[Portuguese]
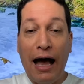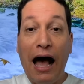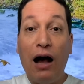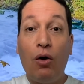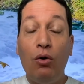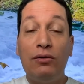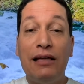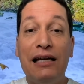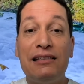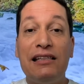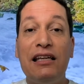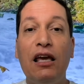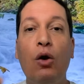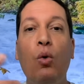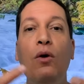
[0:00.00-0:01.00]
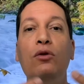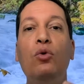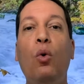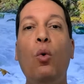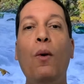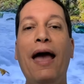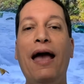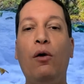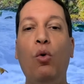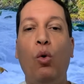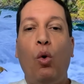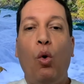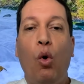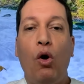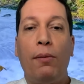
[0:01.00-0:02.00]
Acontece que quando o ego, o
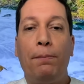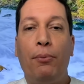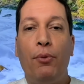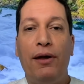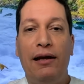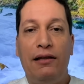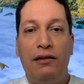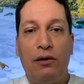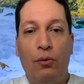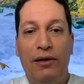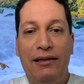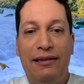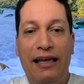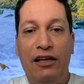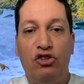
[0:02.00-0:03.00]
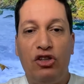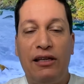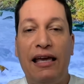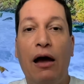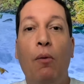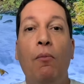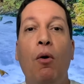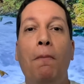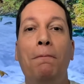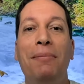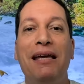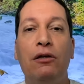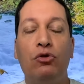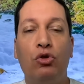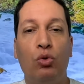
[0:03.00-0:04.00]
corpo, ele então entende que é o
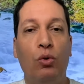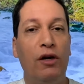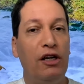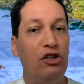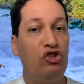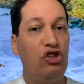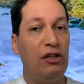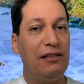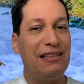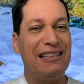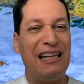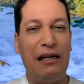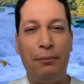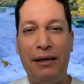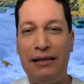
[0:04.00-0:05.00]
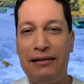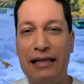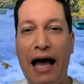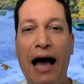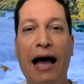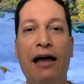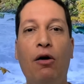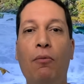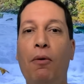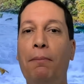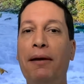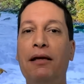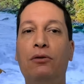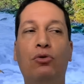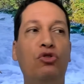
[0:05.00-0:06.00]
momento de se alimentar, é o
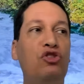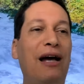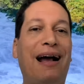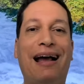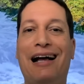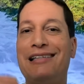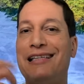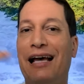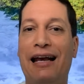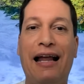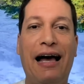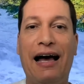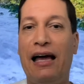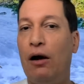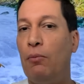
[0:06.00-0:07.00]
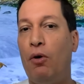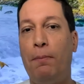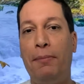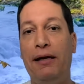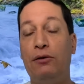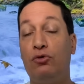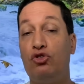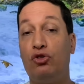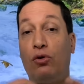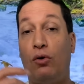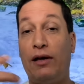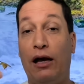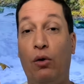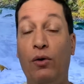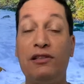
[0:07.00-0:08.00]
momento de acasalar, é o momento de
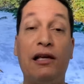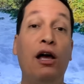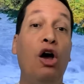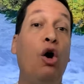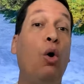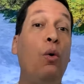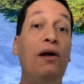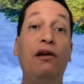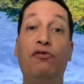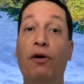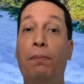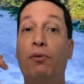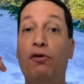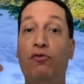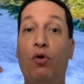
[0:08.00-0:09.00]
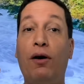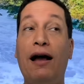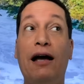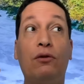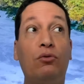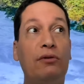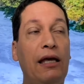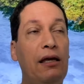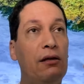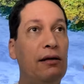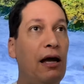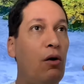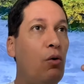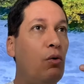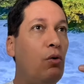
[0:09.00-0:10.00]
qualquer coisa, ou ele foi provocado, tem
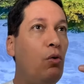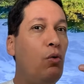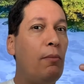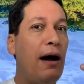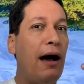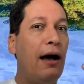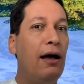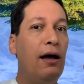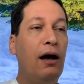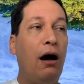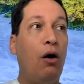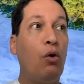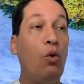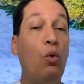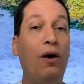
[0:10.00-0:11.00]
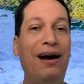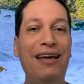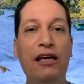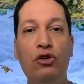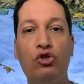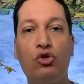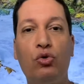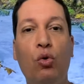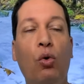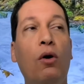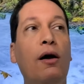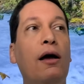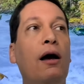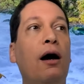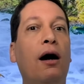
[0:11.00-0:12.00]
né, alguma, algum risco
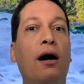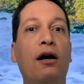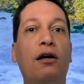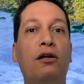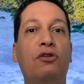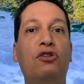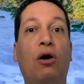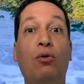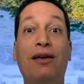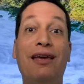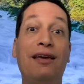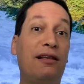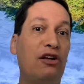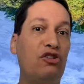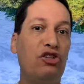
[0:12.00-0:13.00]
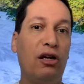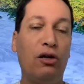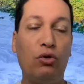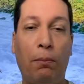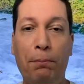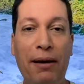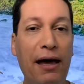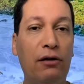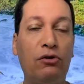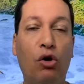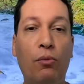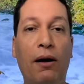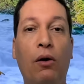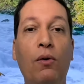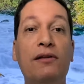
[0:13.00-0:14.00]
uh, de alguém que está chegando perto,
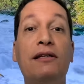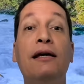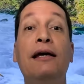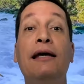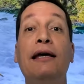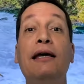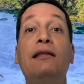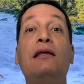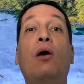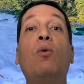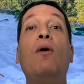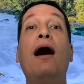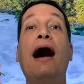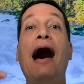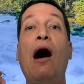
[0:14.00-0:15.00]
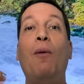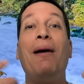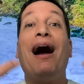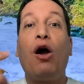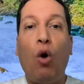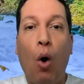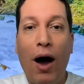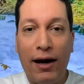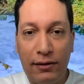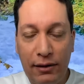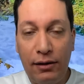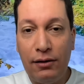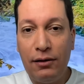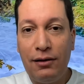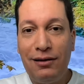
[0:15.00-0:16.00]
alguma coisa, então há uma
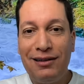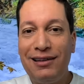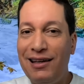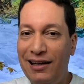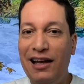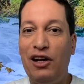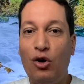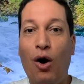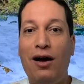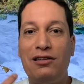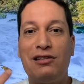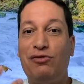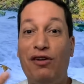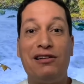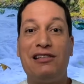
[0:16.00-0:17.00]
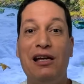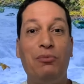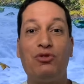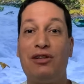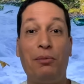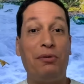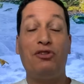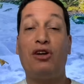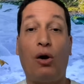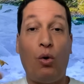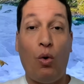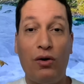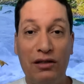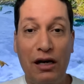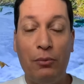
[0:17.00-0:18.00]
corda que nem nós fazemos, de repente
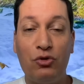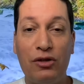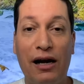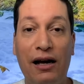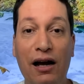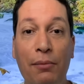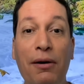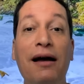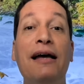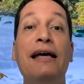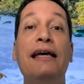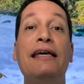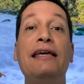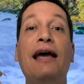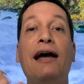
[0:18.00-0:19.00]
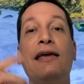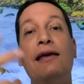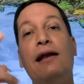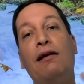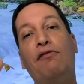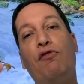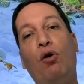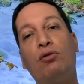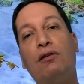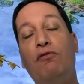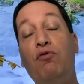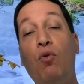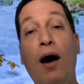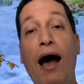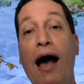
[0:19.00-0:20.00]
acordamos na cama e aí ela volta a
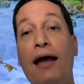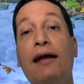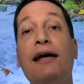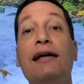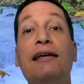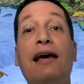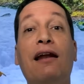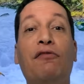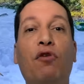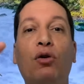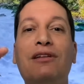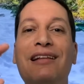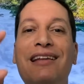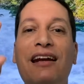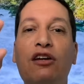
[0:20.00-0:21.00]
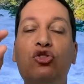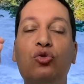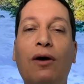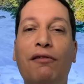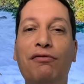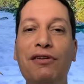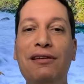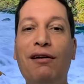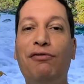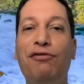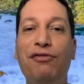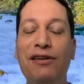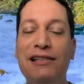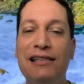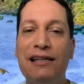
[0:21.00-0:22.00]
voar e ela volta a ter a sua vida
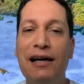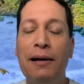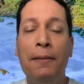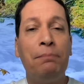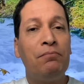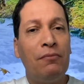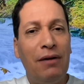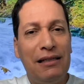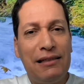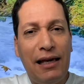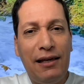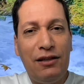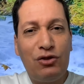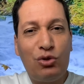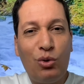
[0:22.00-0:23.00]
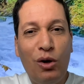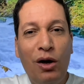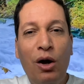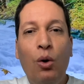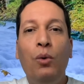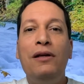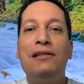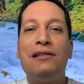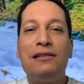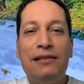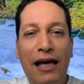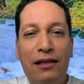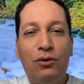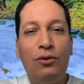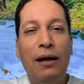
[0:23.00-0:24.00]
física. Mas é isso, um
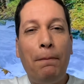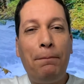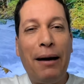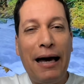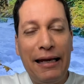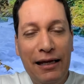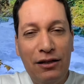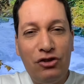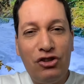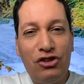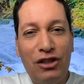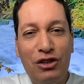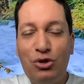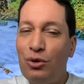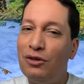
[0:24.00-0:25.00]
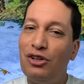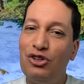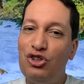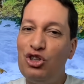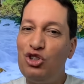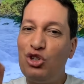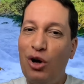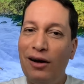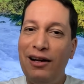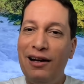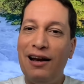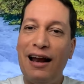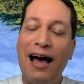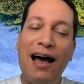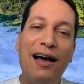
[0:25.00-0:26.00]
inseto na parede, gente, quando a gente olha
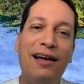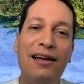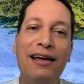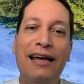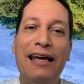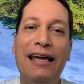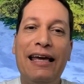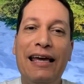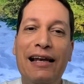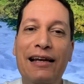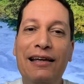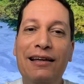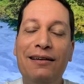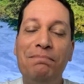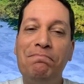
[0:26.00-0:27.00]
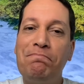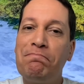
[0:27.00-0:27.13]
lá, ele